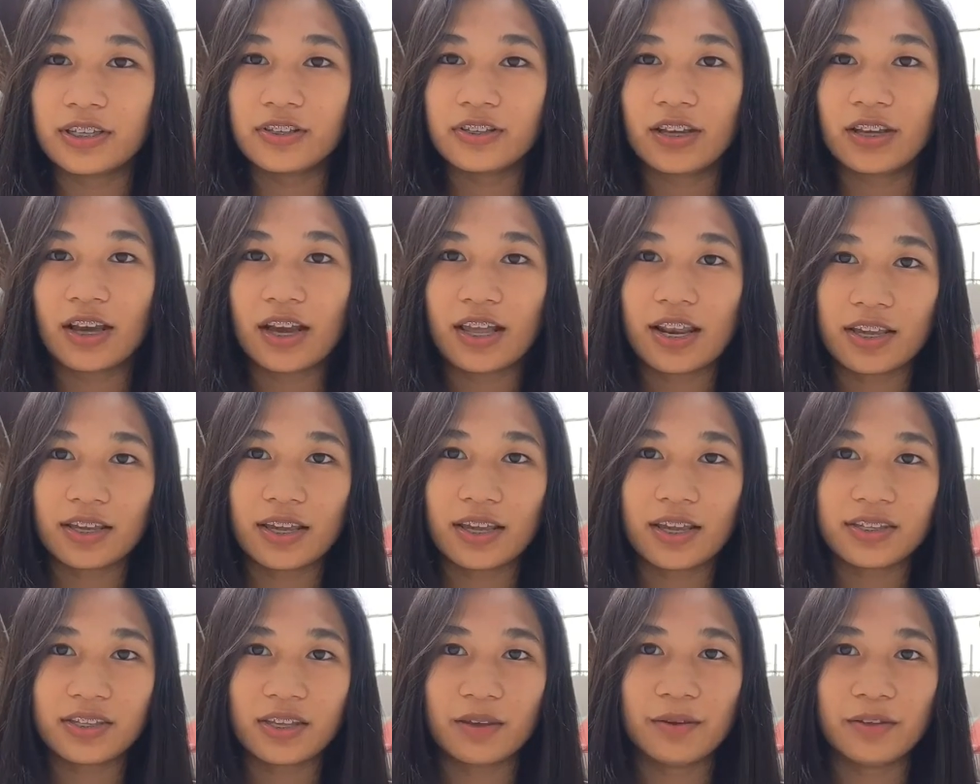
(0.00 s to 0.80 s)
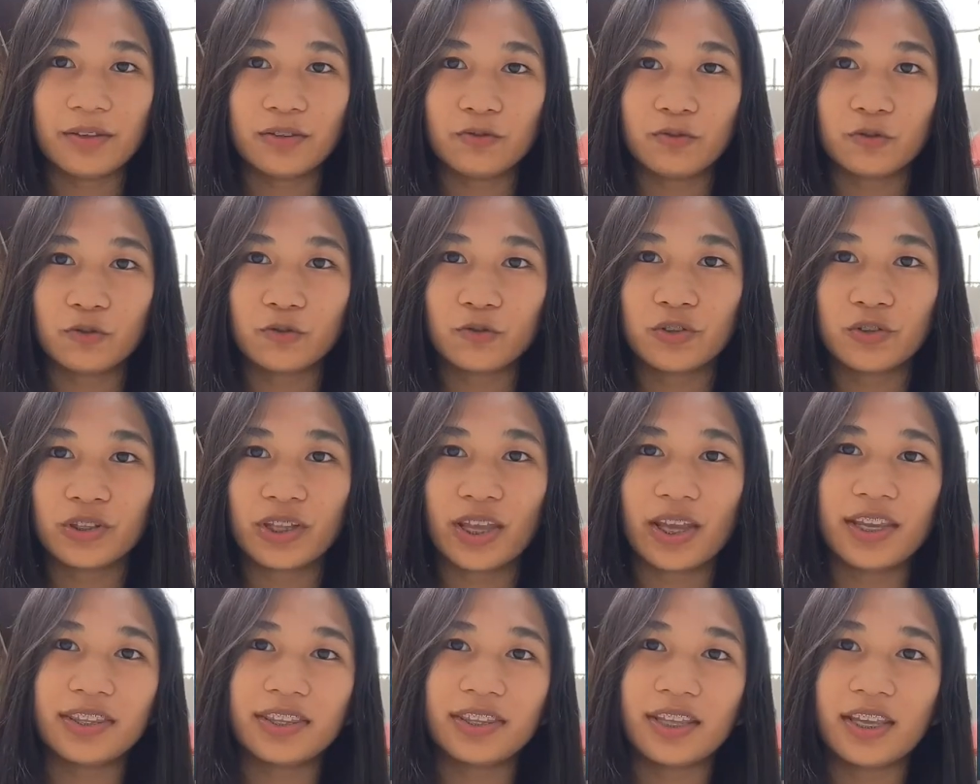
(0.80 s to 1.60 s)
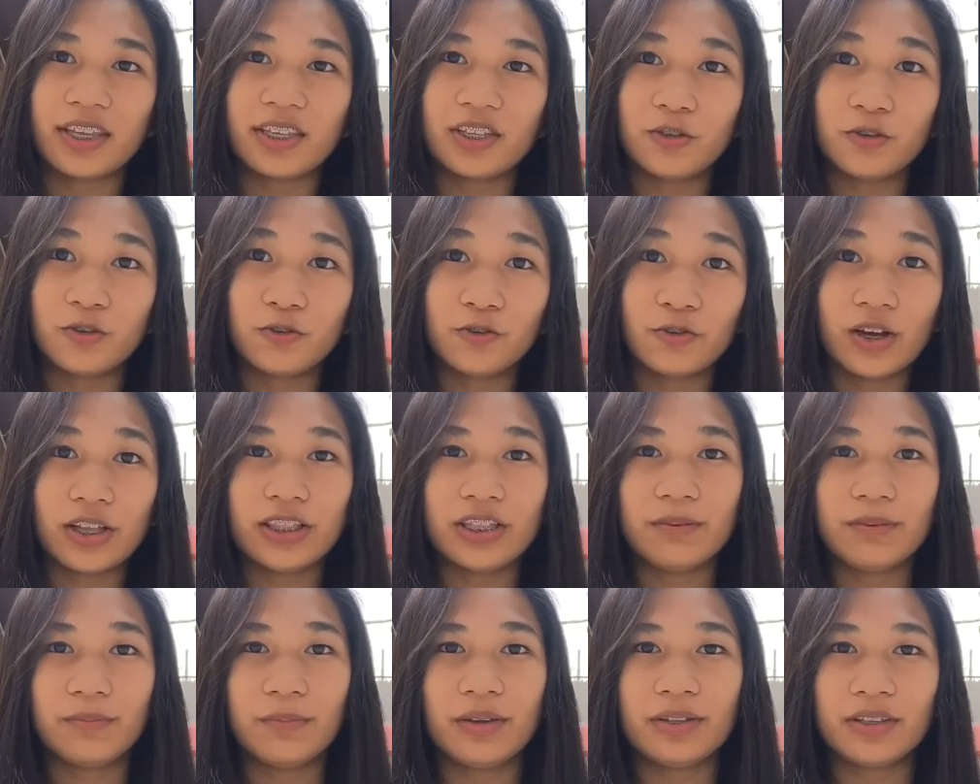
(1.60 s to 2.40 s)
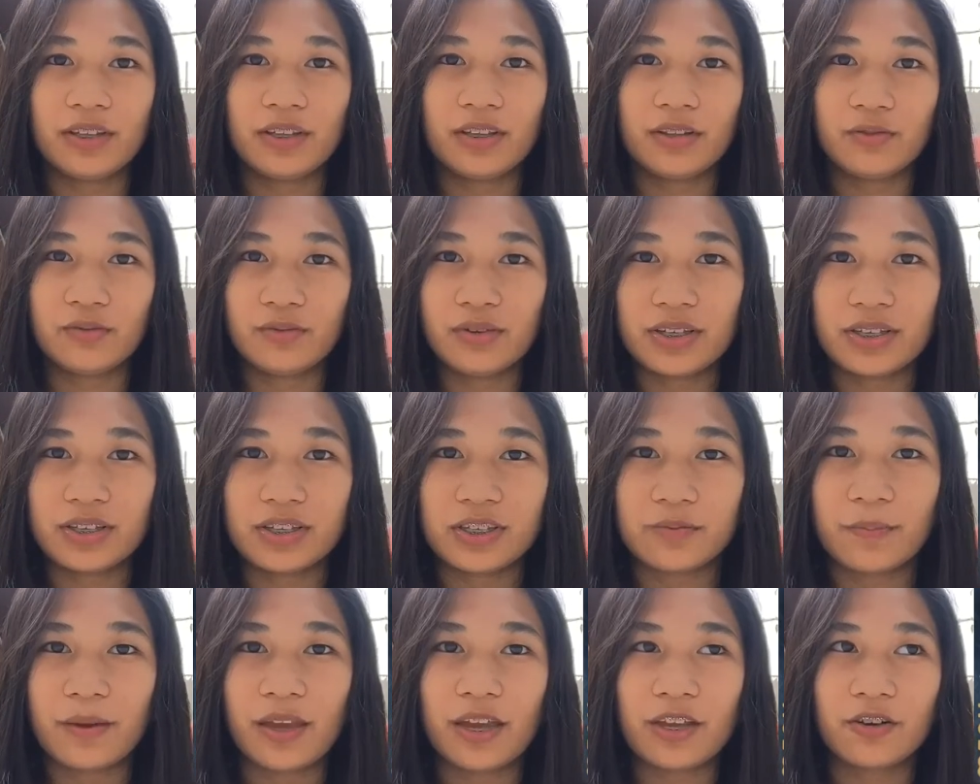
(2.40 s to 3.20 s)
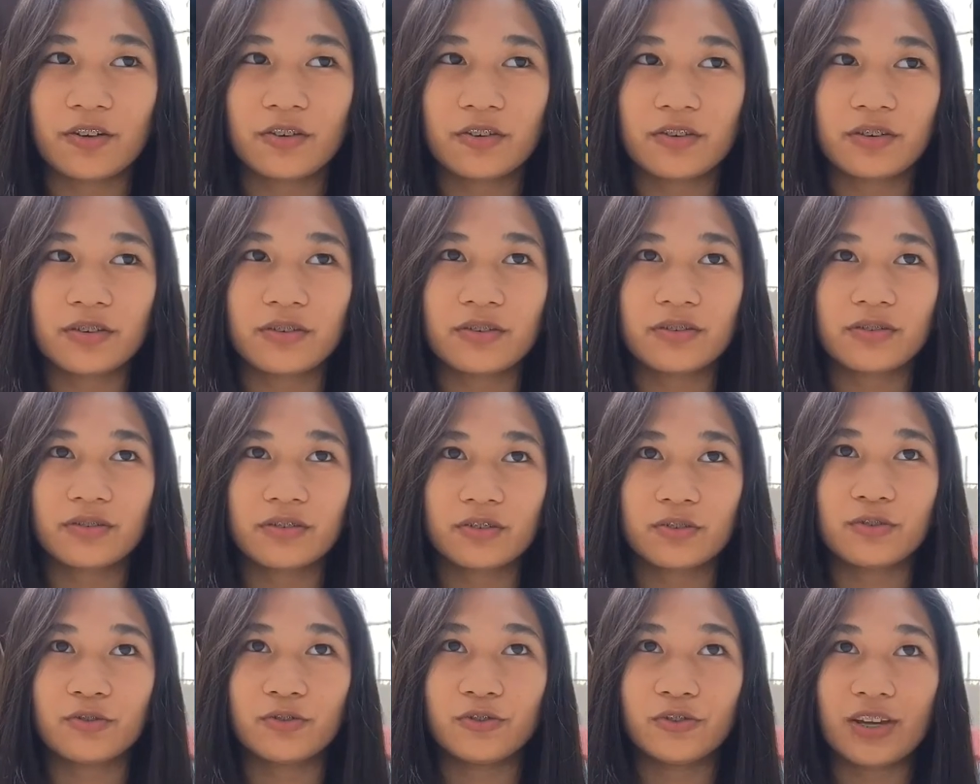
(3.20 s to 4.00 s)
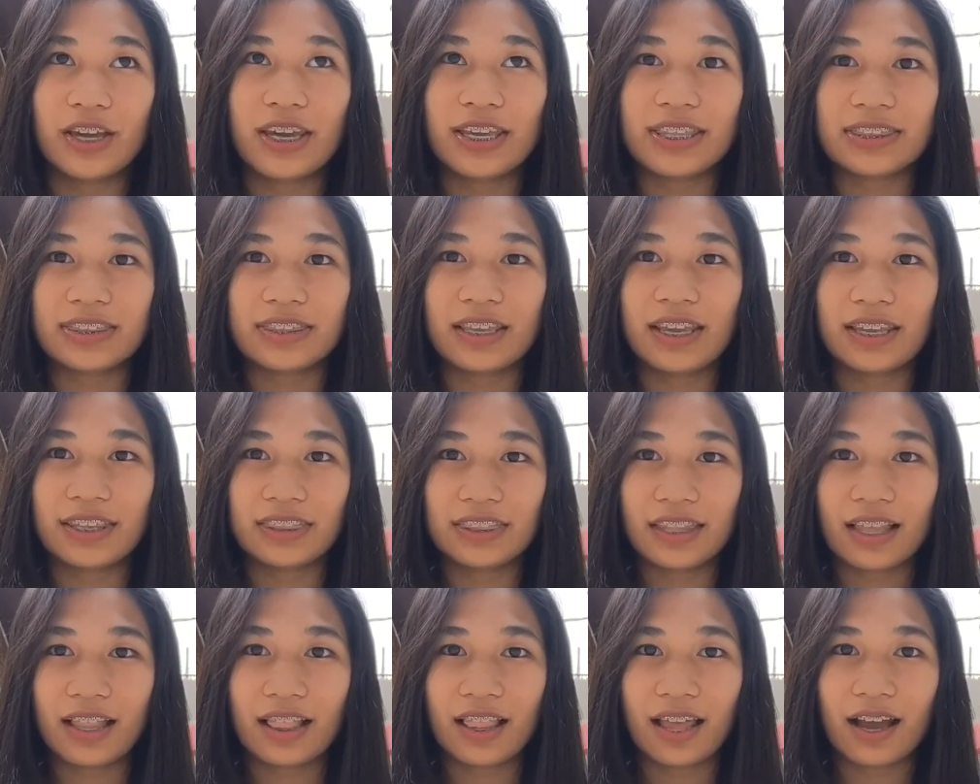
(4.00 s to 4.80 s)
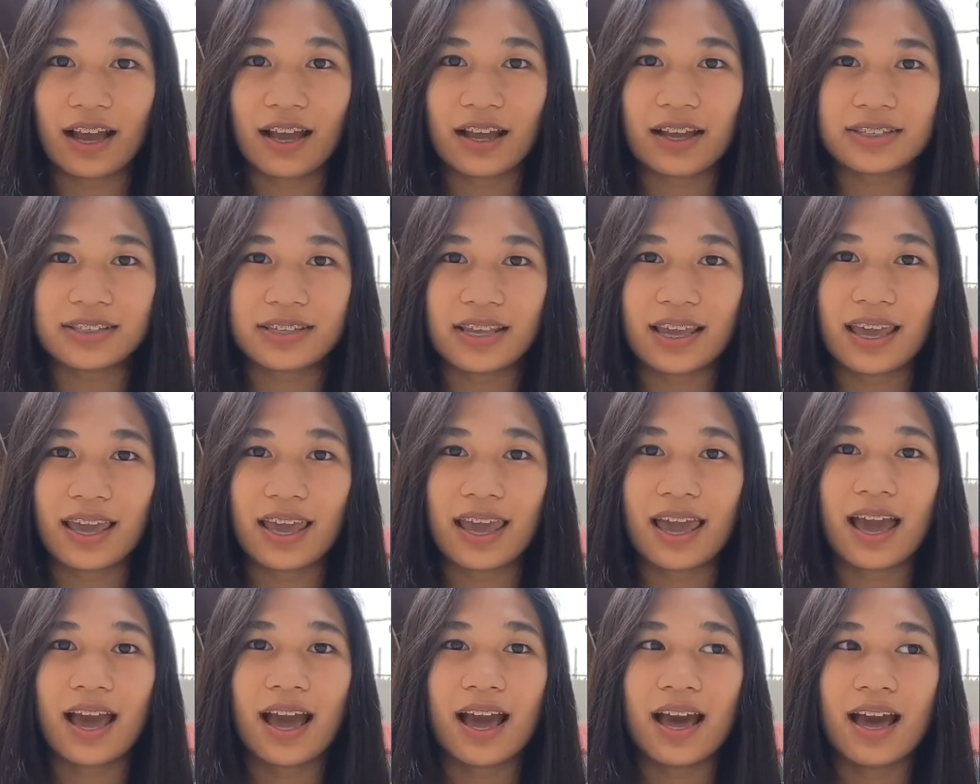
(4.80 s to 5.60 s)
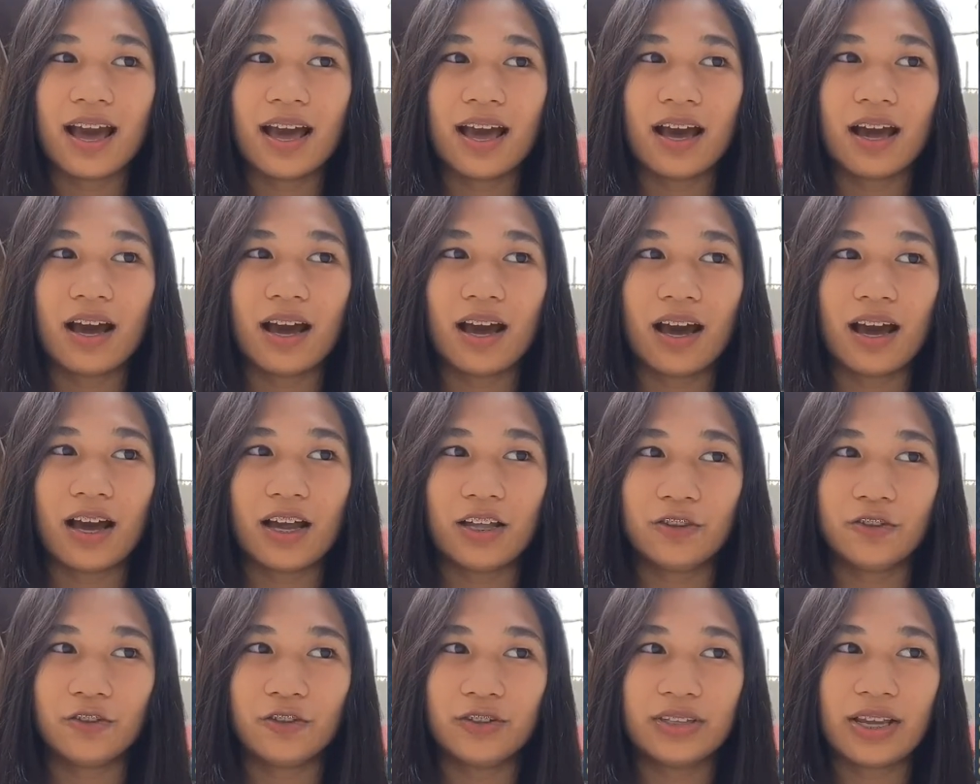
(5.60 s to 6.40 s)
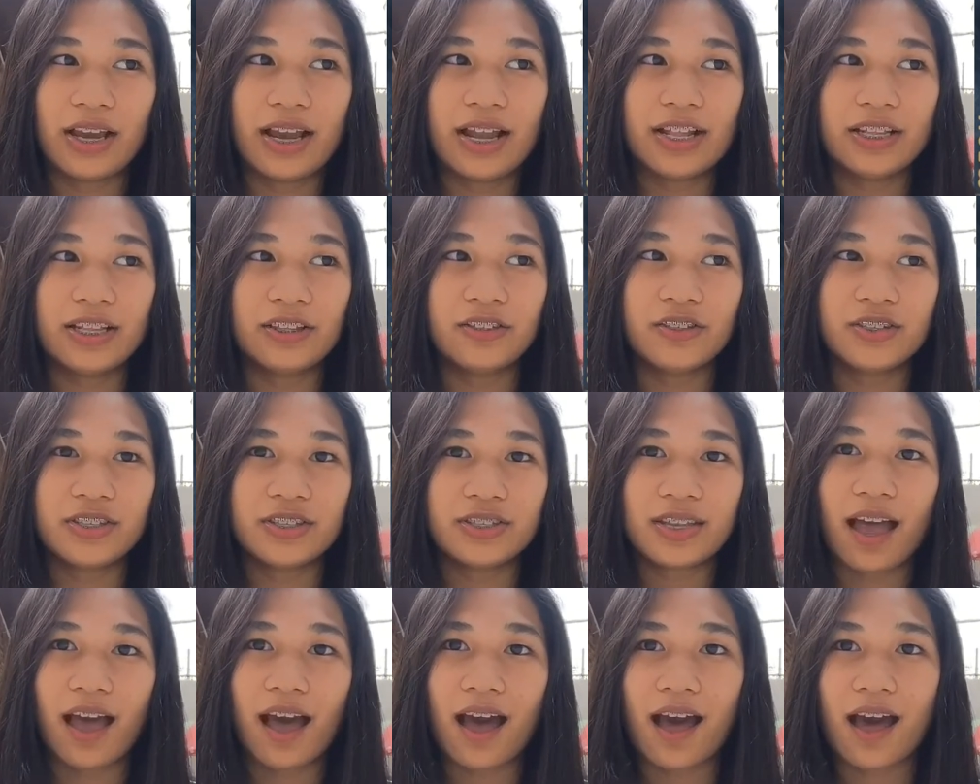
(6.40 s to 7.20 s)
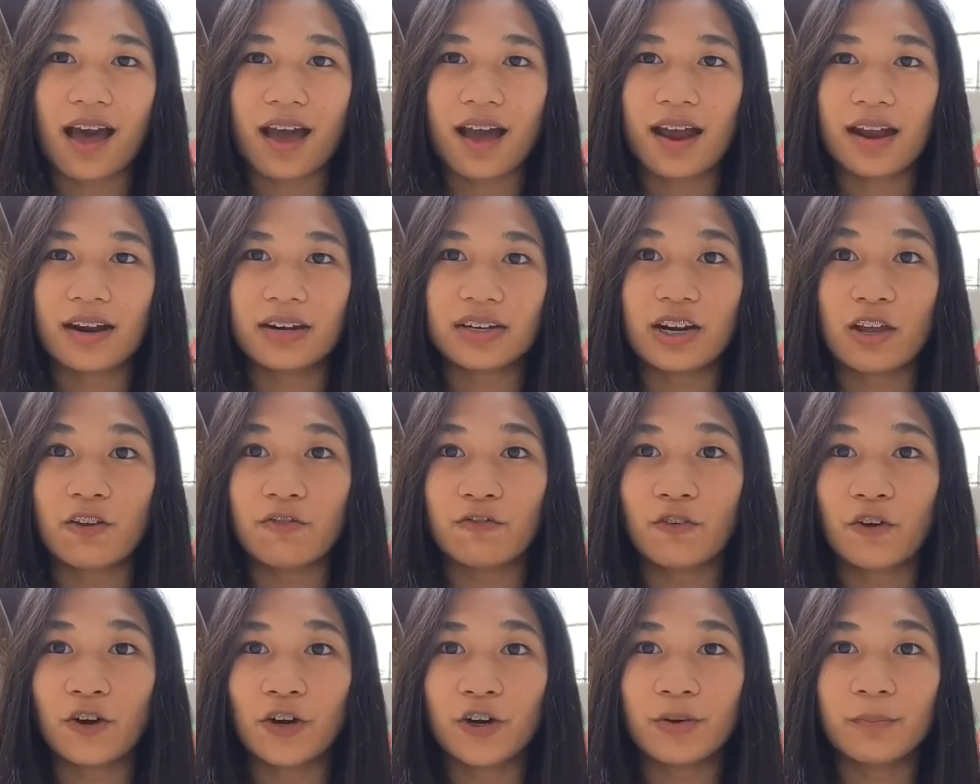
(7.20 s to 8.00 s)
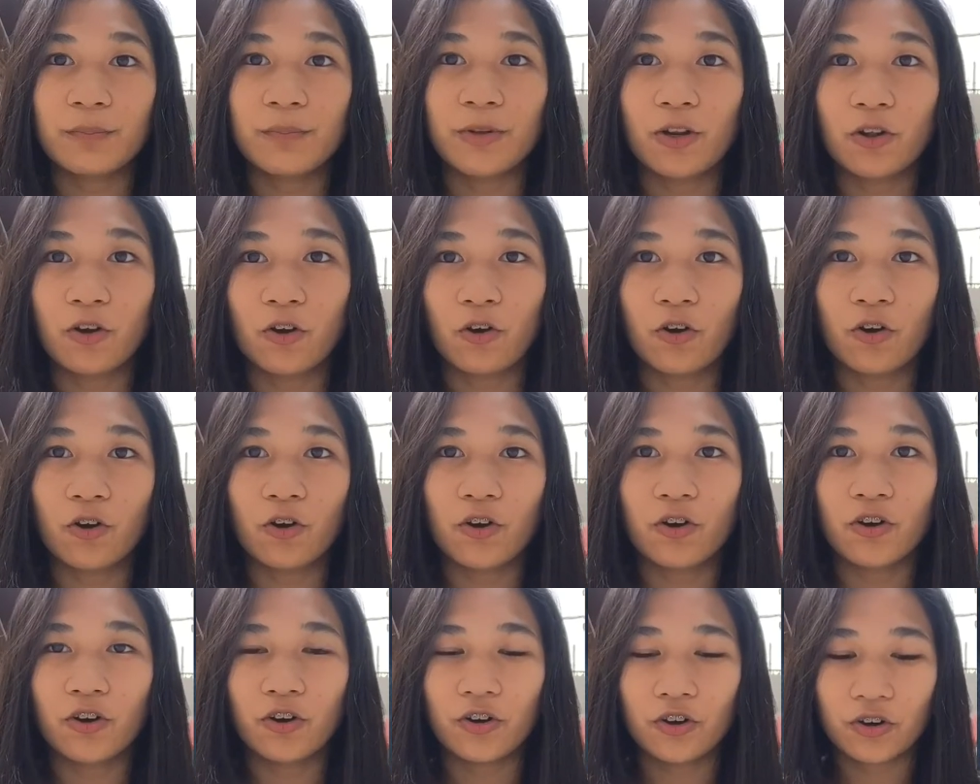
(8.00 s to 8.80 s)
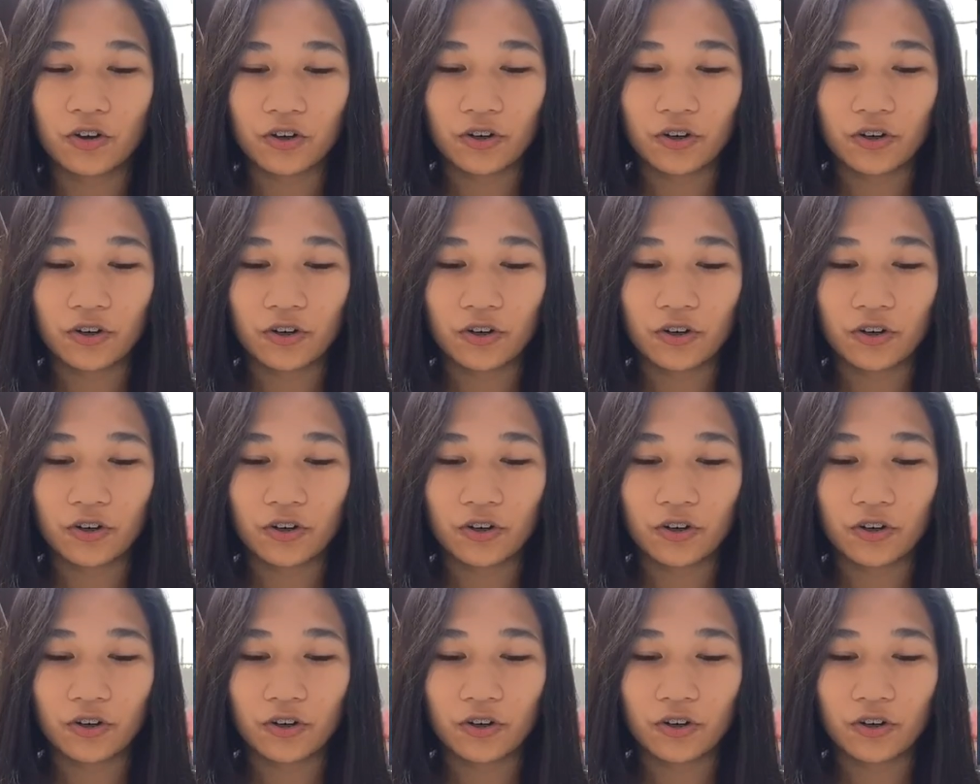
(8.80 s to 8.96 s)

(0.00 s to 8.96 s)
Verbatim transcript: minsan yung nakalagay sa menu, 299 yung unlimited wings. Pero 289 na lang kasi ano, dahil din sa reform law